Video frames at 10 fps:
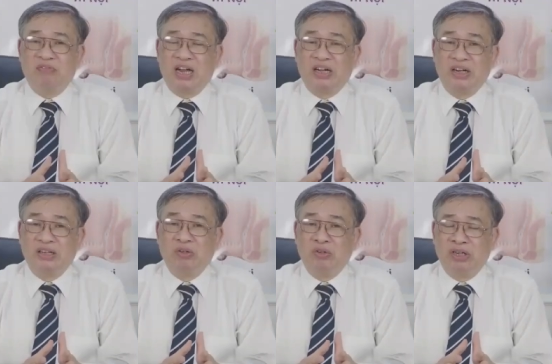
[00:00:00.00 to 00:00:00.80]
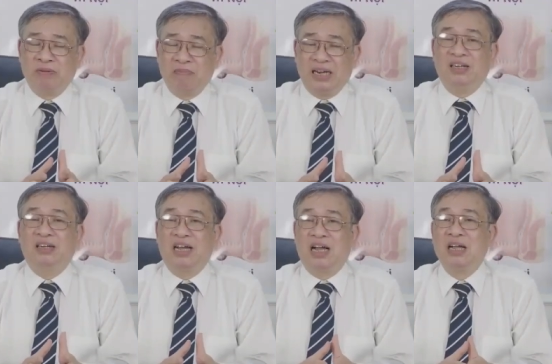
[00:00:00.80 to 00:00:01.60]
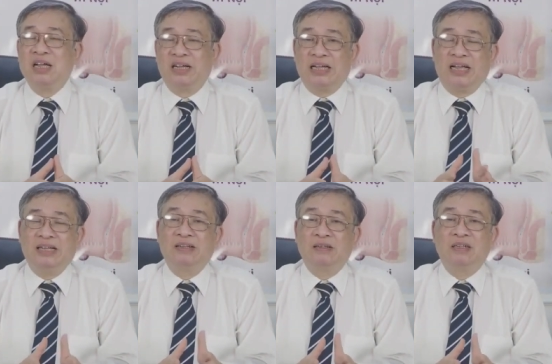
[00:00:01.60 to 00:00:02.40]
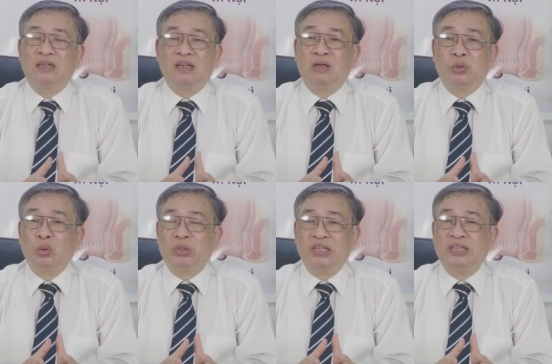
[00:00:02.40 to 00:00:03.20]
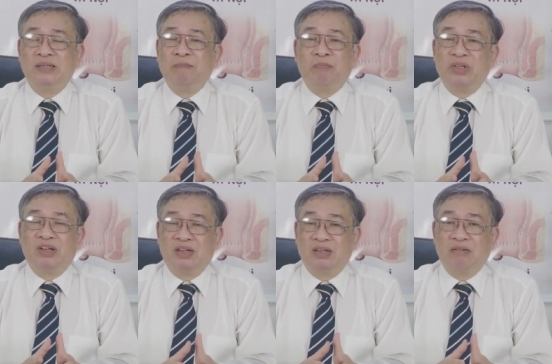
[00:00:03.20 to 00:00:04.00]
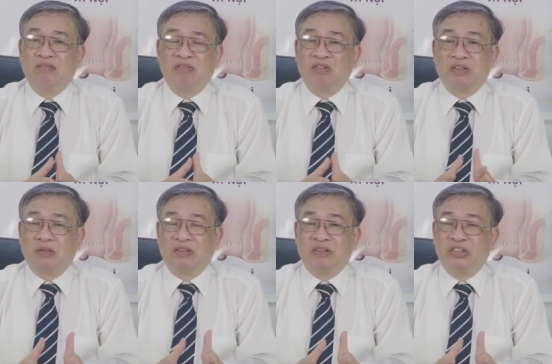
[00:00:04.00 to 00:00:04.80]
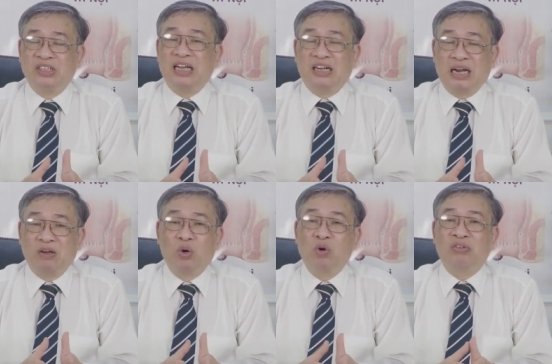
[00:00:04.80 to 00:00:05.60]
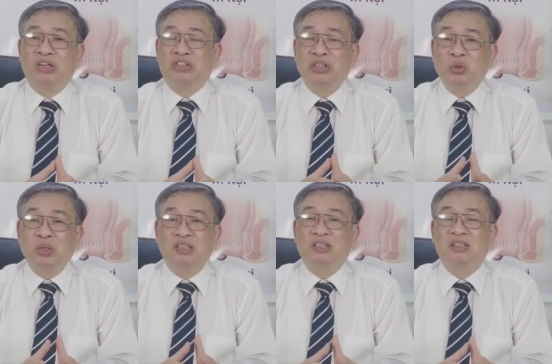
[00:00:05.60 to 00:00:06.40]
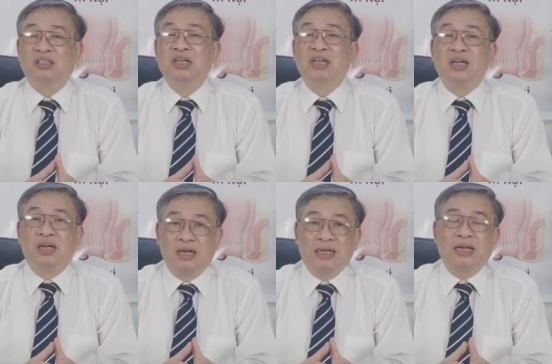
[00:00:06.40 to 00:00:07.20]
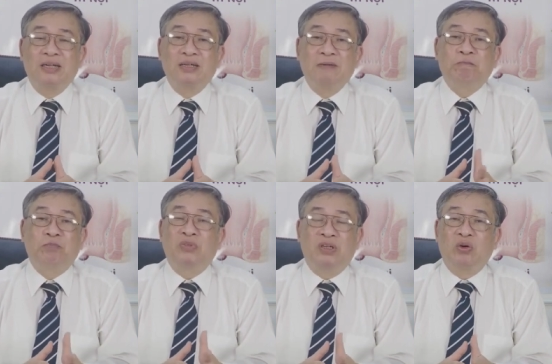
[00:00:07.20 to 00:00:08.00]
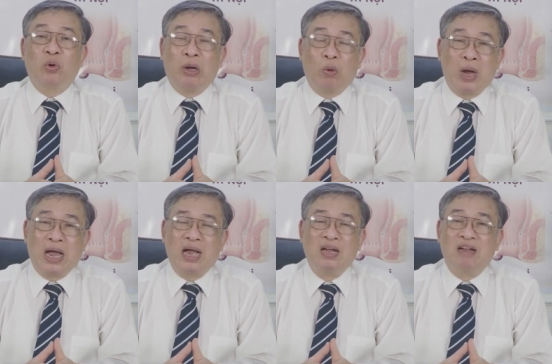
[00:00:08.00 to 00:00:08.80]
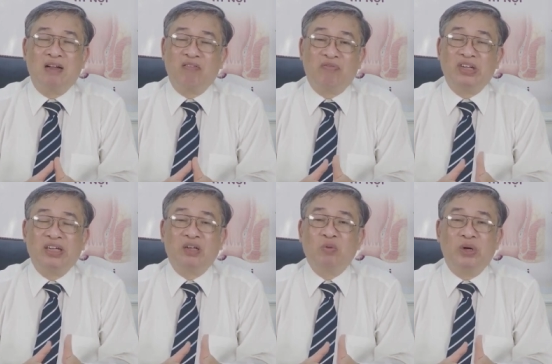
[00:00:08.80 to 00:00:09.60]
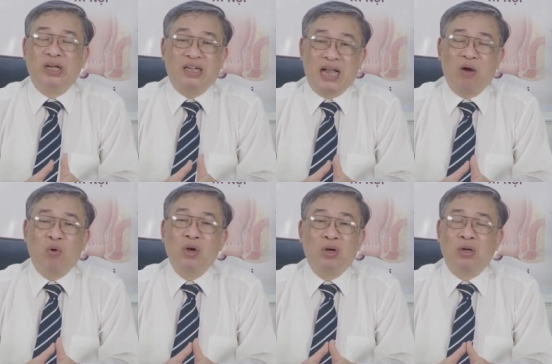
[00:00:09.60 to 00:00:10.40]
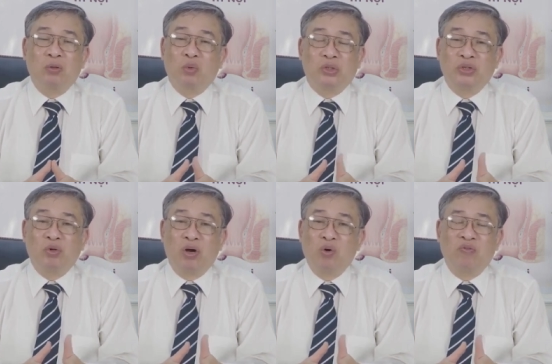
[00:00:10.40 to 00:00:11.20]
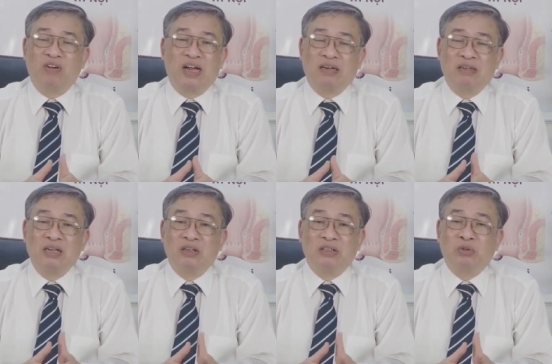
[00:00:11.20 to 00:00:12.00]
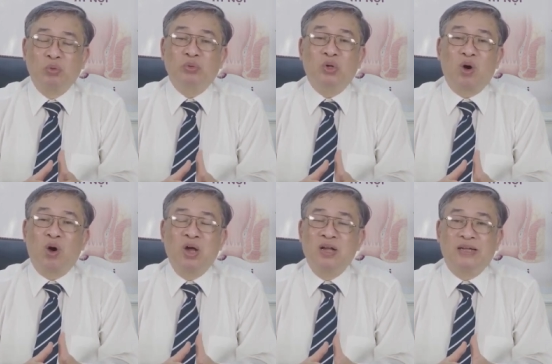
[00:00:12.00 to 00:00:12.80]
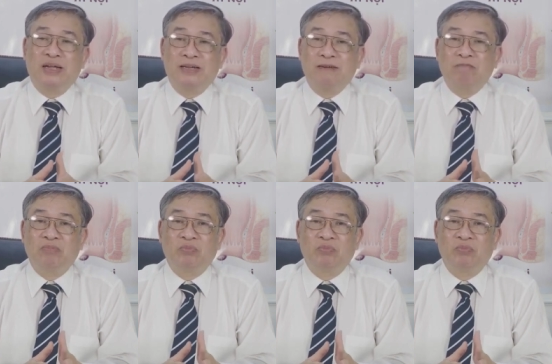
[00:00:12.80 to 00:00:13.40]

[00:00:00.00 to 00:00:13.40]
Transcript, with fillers: và ở đây tôi nhấn mạnh là cái Ờ, rutin ờ, dưới dạng nano được chiết xuất từ ờ, cái hòe hoa với cái công nghệ cao của châu Âu và giúp cho cái